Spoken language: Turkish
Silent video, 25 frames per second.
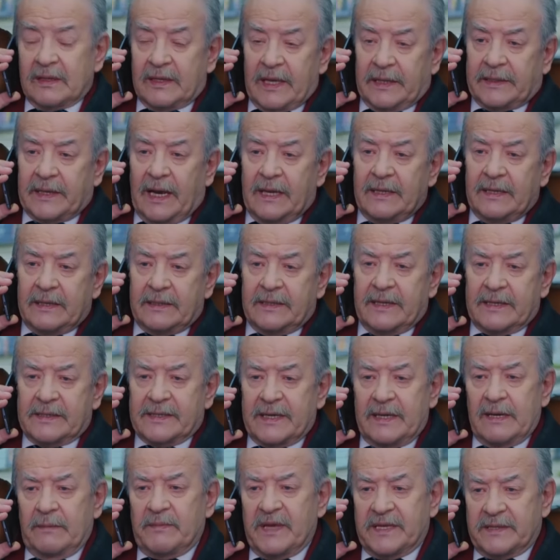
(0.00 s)
Detayları da
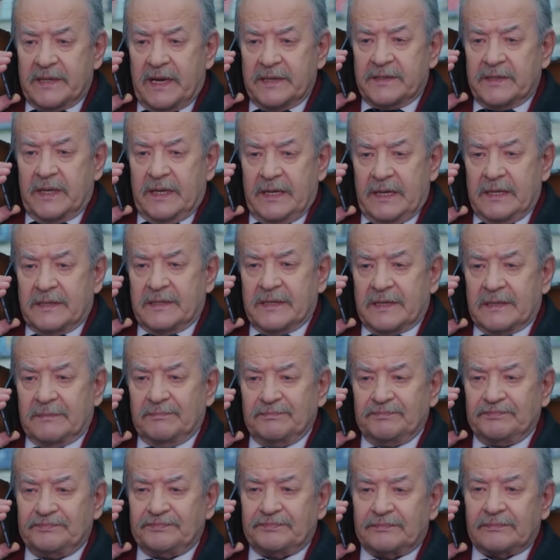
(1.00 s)
sana mesajla
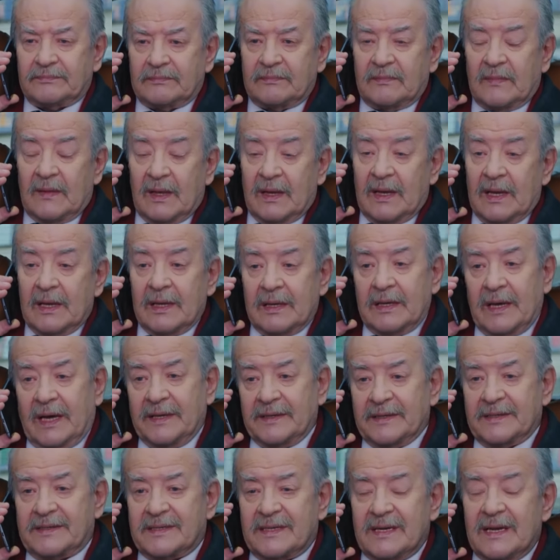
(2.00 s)
iletirim.
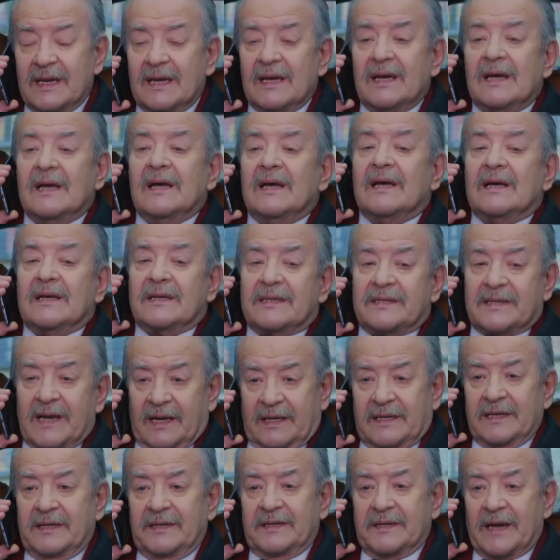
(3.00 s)
Yalnız
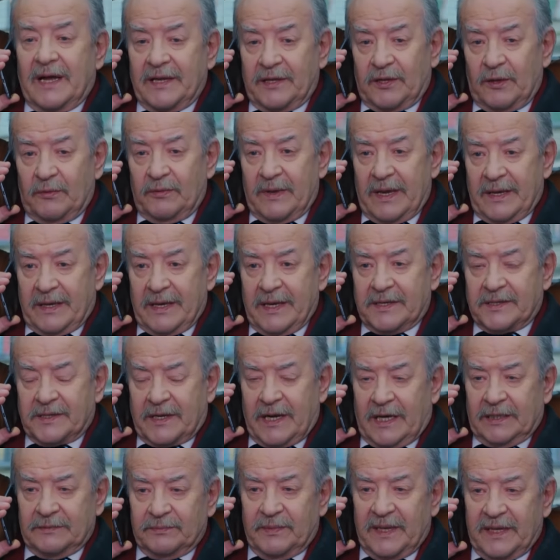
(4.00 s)
sakın randevuya geç
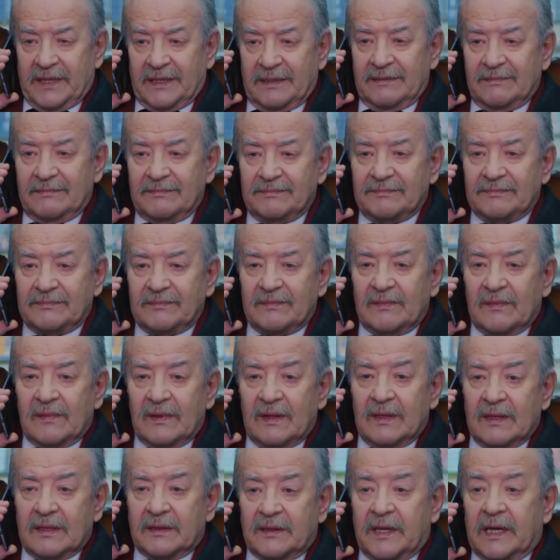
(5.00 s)
kalmayın.
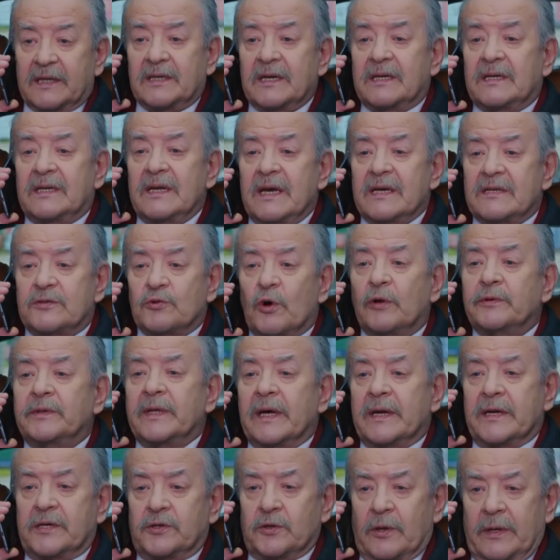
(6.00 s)
Dakikliğe
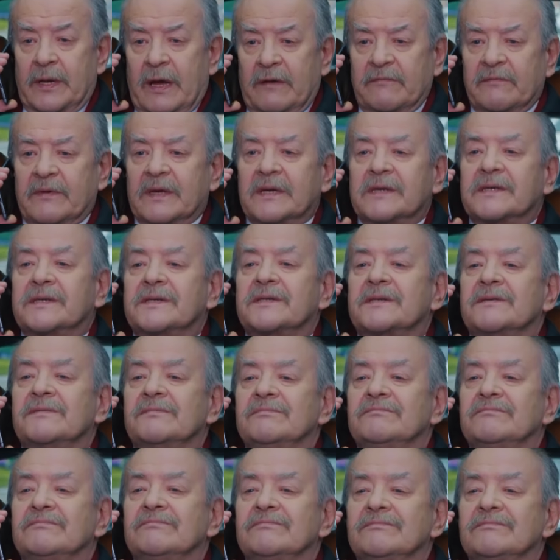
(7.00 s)
son derece önem verir.